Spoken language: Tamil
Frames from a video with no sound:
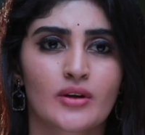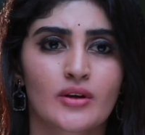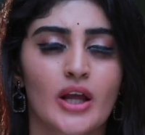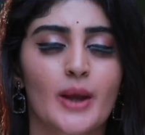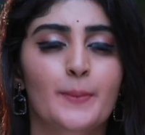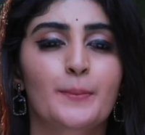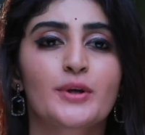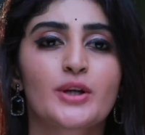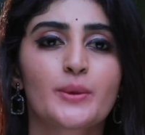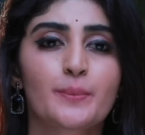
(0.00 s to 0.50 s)

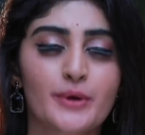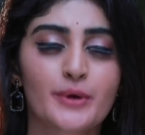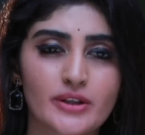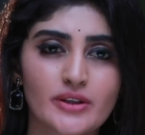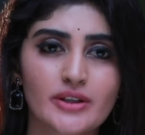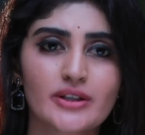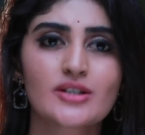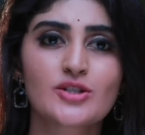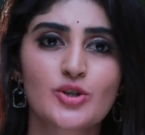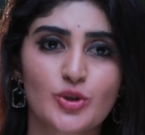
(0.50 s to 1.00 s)
இப்போ நீ
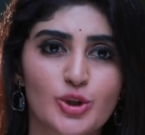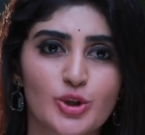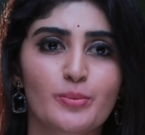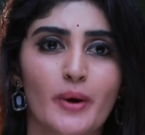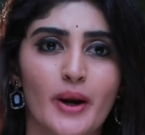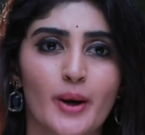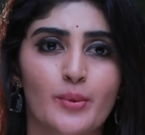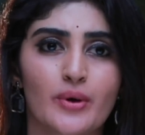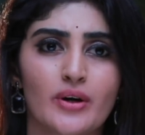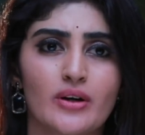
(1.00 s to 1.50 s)
பிரீத்திக்கு
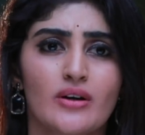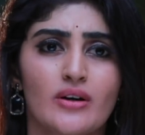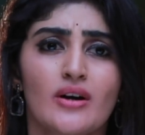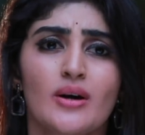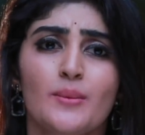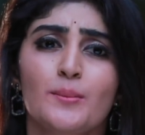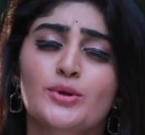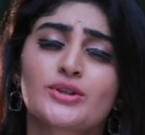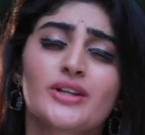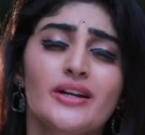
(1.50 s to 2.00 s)
சொந்தமானவன்
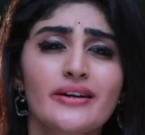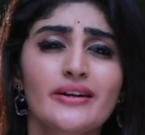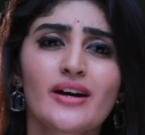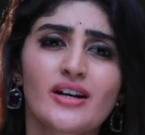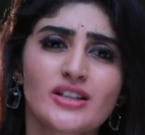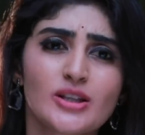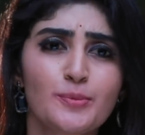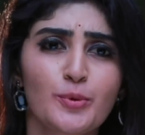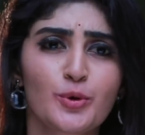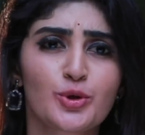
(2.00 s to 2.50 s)

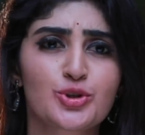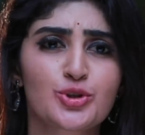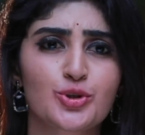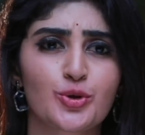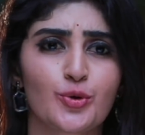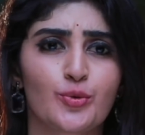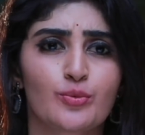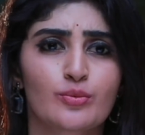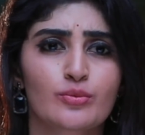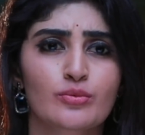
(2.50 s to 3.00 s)
முதல்ல அதை புரிஞ்சுக்கோ